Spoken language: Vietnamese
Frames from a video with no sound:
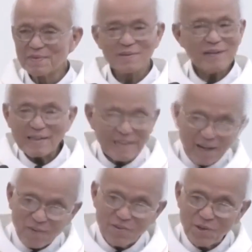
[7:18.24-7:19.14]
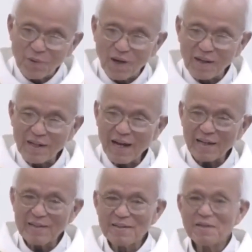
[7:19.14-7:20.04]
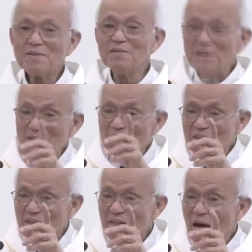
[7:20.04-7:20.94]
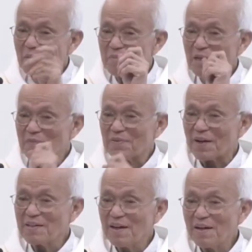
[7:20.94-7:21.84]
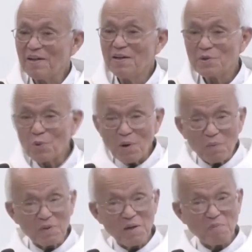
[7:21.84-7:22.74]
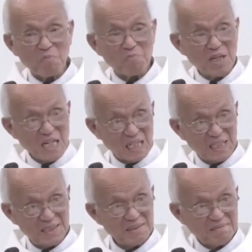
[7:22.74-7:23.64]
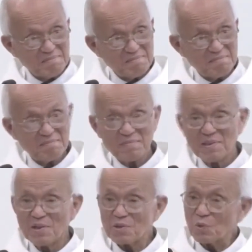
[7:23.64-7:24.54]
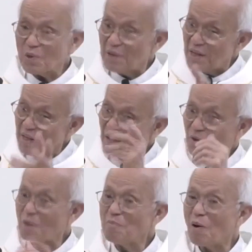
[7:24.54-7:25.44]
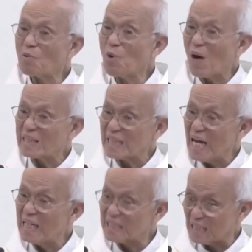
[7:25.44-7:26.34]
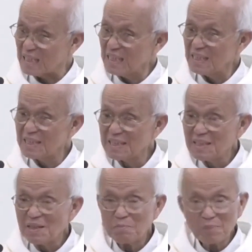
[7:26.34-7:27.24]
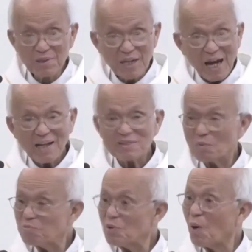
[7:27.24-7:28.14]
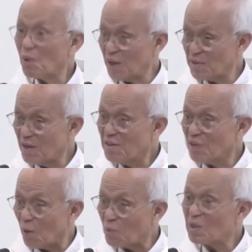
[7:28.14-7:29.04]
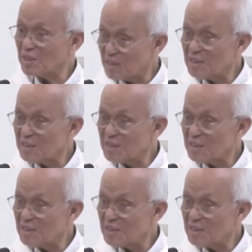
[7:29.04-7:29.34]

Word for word: Chắc chắn có nhiều lần khác. Nhưng đặc biệt phải nhớ Chúa không đi một mình. Chúa đi là có bầu đoàn thê tử. 12 tông đồ là dân nhậu đấy chứ.